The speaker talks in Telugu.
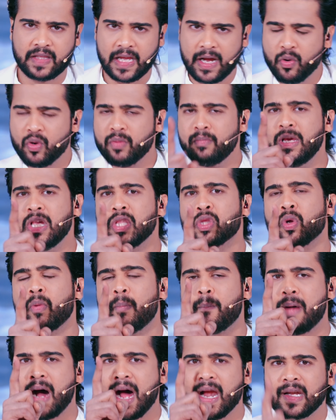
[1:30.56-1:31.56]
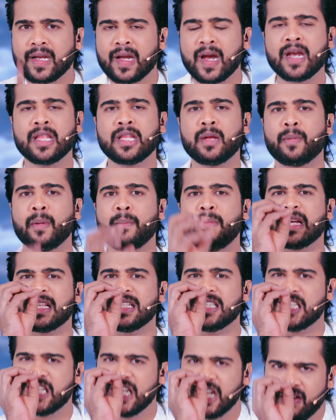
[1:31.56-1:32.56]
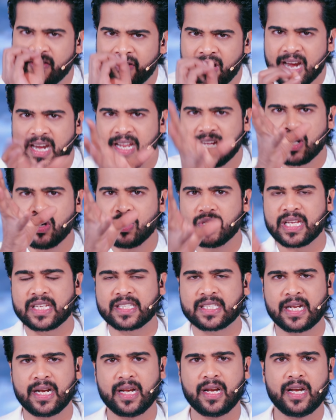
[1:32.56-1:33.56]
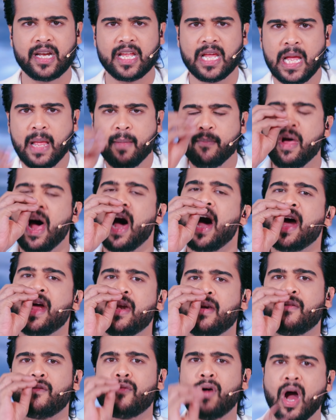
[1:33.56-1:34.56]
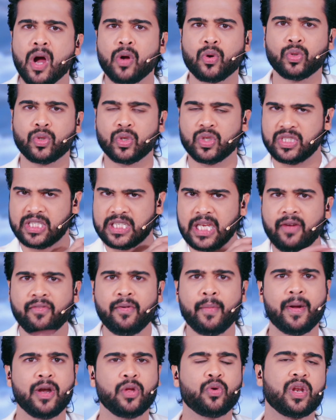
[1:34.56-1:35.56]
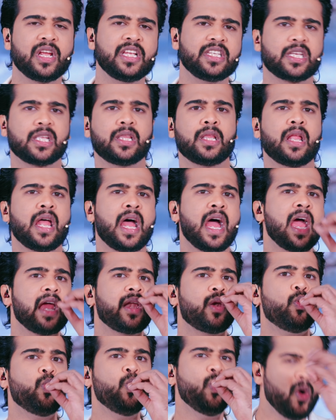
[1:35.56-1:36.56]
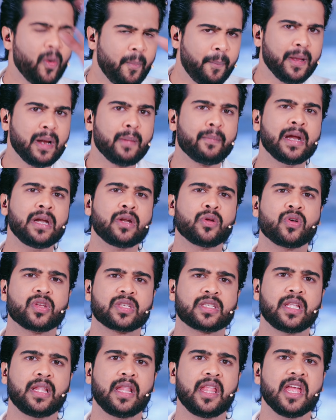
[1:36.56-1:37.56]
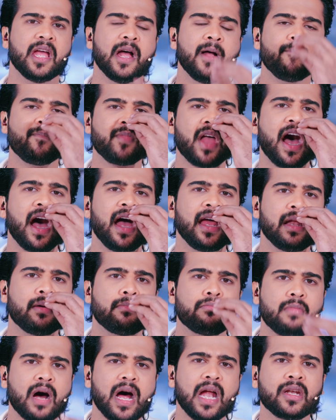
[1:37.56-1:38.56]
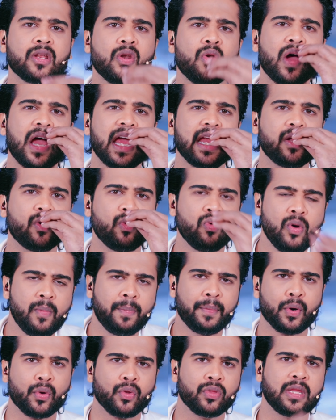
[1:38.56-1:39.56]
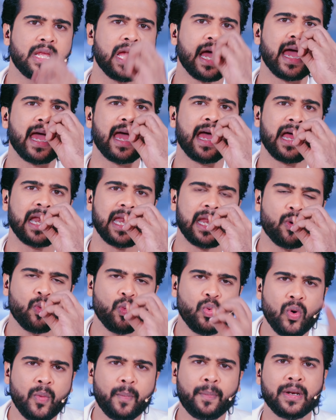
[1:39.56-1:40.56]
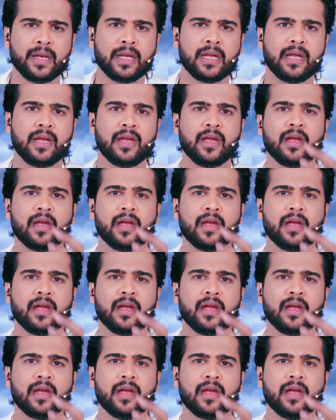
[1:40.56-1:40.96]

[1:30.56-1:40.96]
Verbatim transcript: దేవుడు మీతో మాట్లాడేటప్పుడు మీకు జీవాన్ని కలుగు చేస్తాడండి ఆయన వాక్కుతో జీవం అనుగ్రహించింది ఆయన ఊపిరి బయటకు వస్తుంది ఆయన మాటలో ఆయన ఊపిరి ఉంది ఆయన ఊపిరి